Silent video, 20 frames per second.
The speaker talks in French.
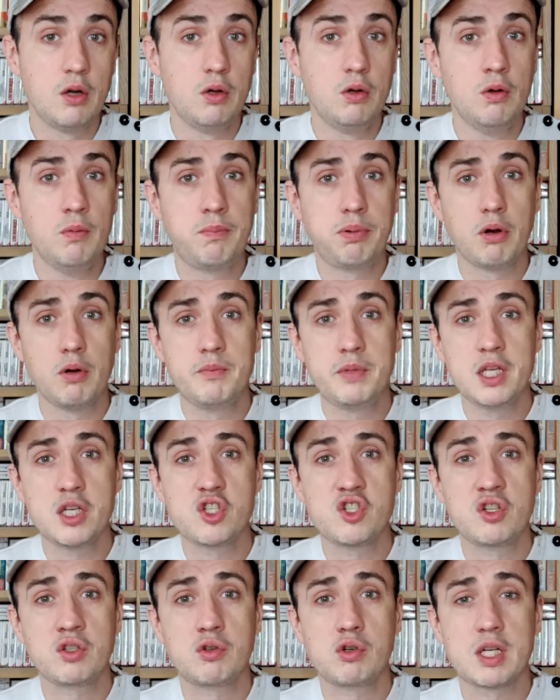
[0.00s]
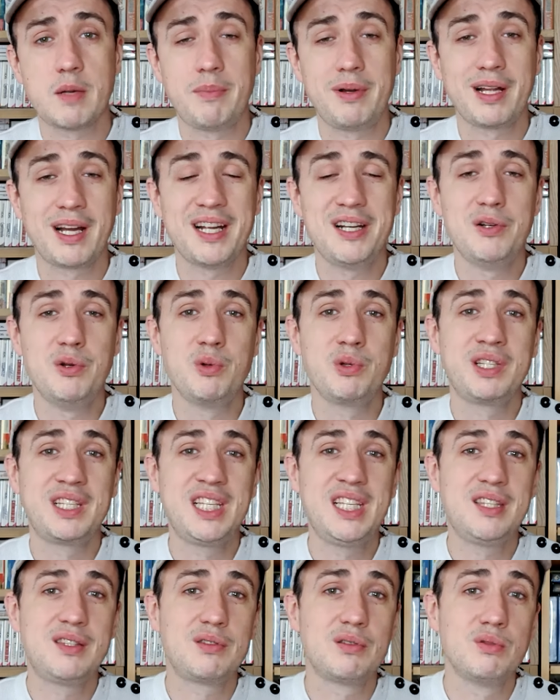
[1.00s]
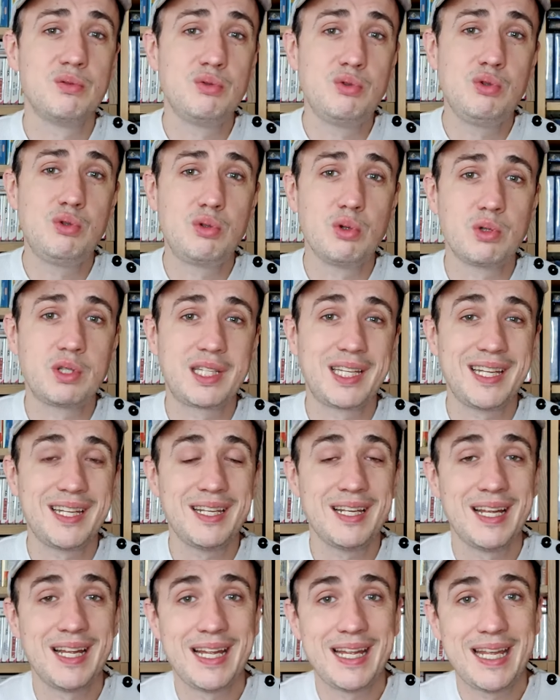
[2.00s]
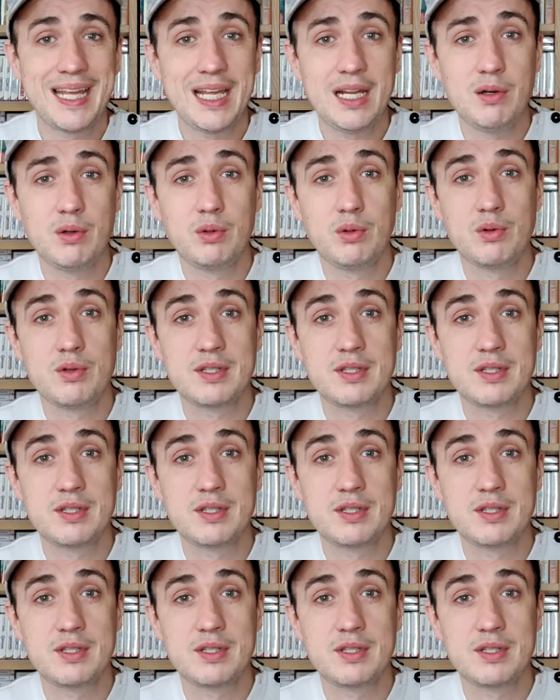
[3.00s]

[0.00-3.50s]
Le premier que j'appellerai le kit du toqué et le